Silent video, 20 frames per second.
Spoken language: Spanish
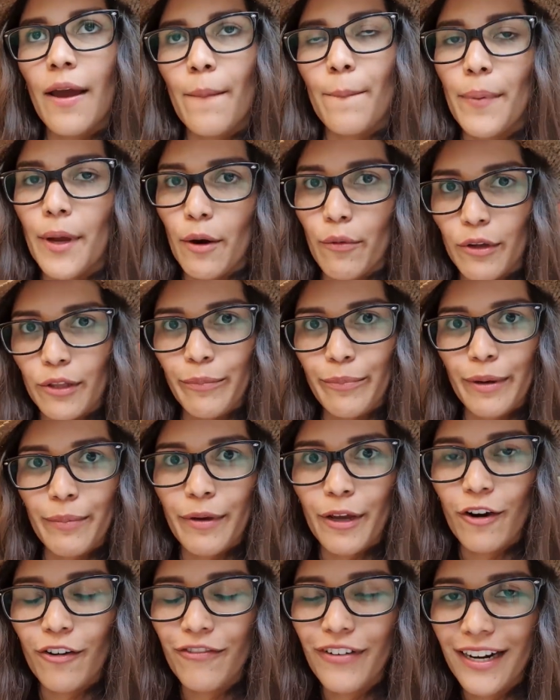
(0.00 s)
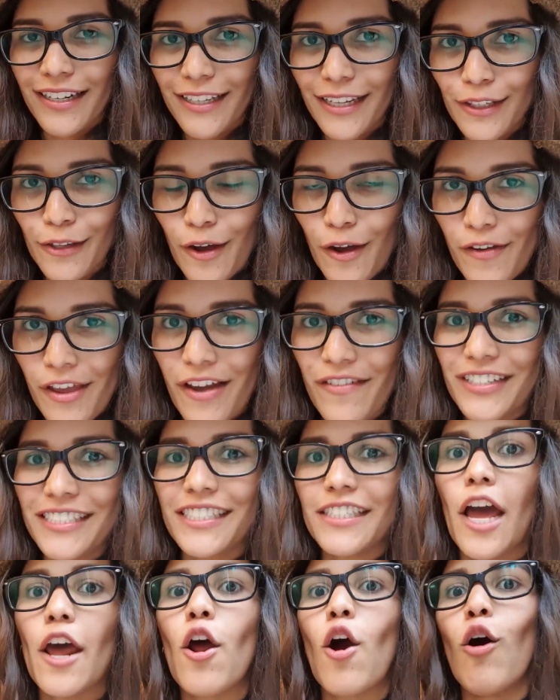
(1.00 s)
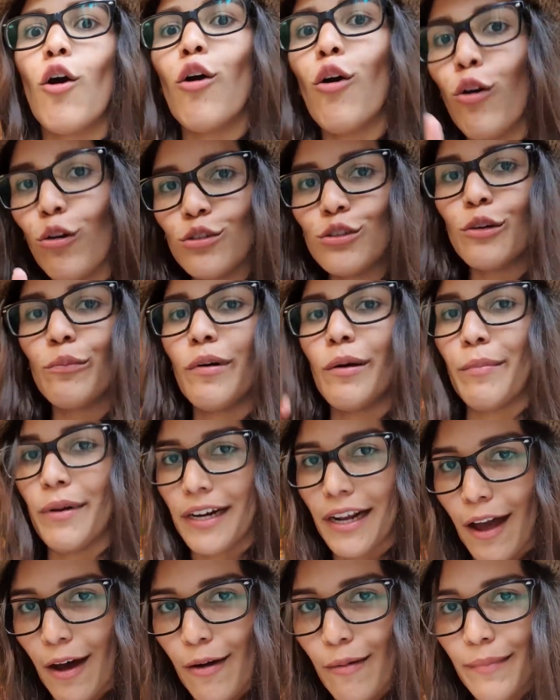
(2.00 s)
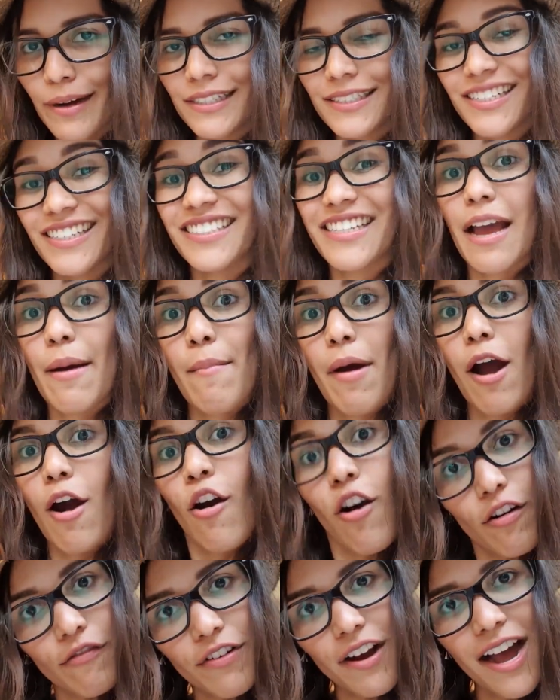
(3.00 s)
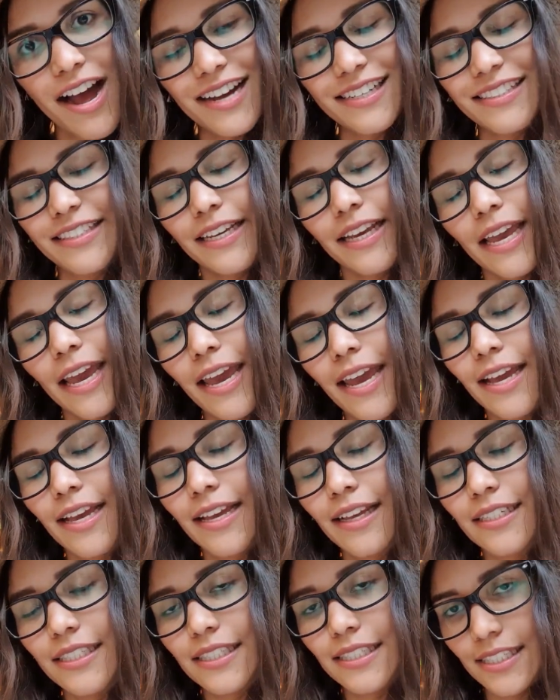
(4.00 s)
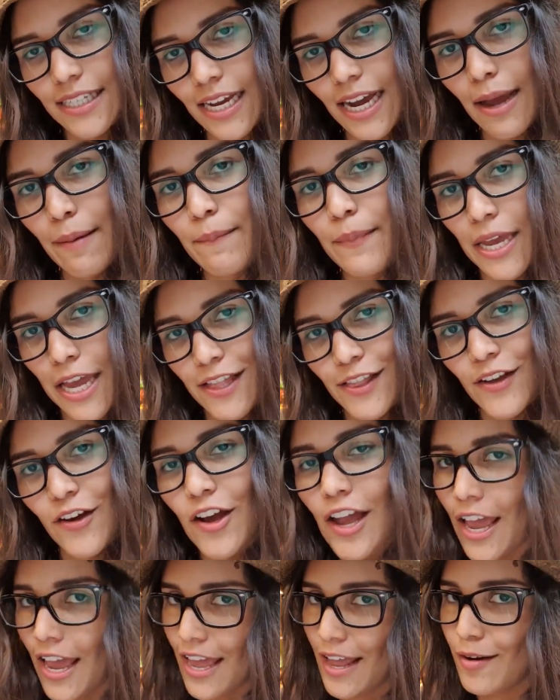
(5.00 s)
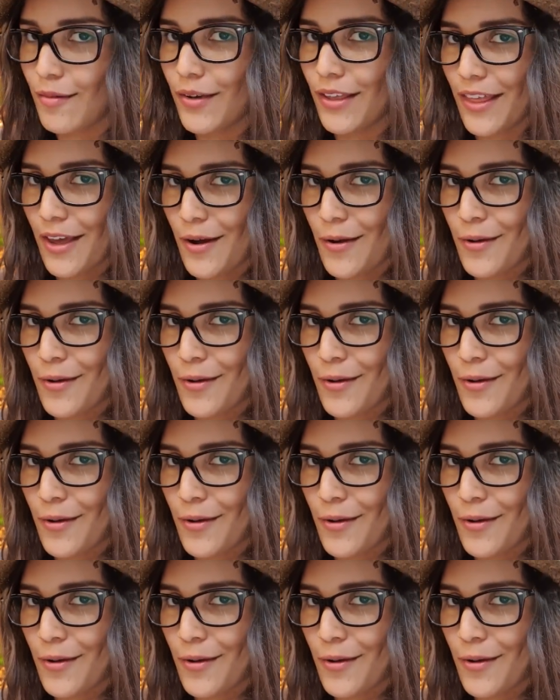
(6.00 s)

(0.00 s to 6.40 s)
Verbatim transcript: Pero bueno, primero falta todavía visitar un supermercado más que se llama Jofa, así que sigan viendo el video.